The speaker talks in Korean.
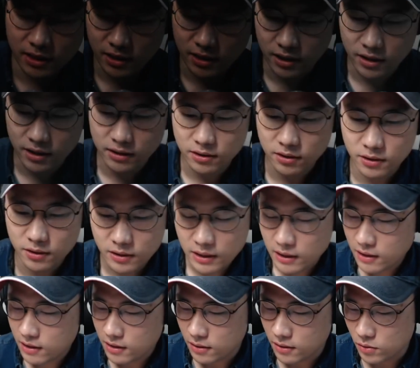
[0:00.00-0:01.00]
대해서
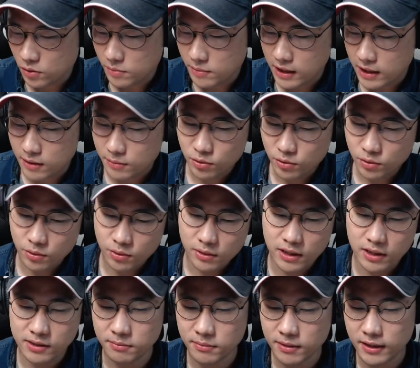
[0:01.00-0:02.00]
어, 좀 알아보도록
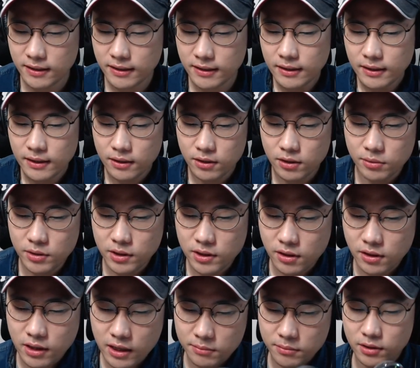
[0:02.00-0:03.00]
하겠습니다. 여러분 이거
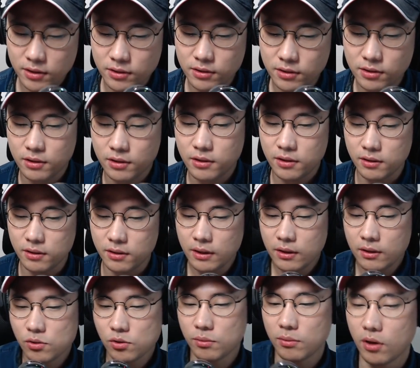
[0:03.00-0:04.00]
하면서
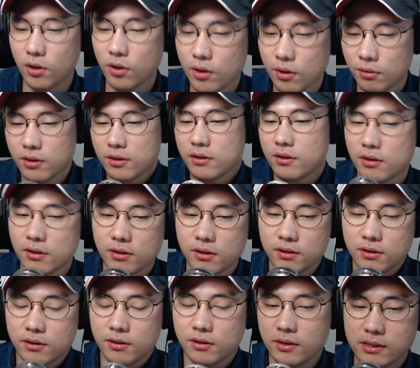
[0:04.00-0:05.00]
좀 어려웠던
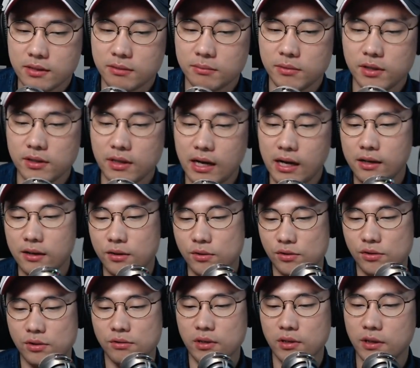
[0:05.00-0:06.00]
거 있으면
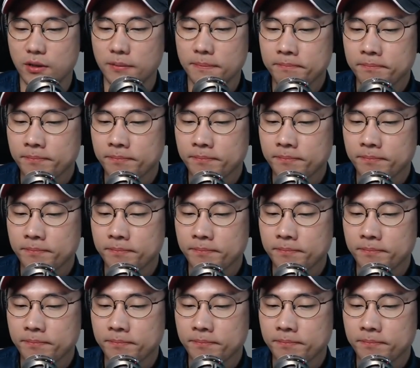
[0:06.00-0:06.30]
알려주시고요.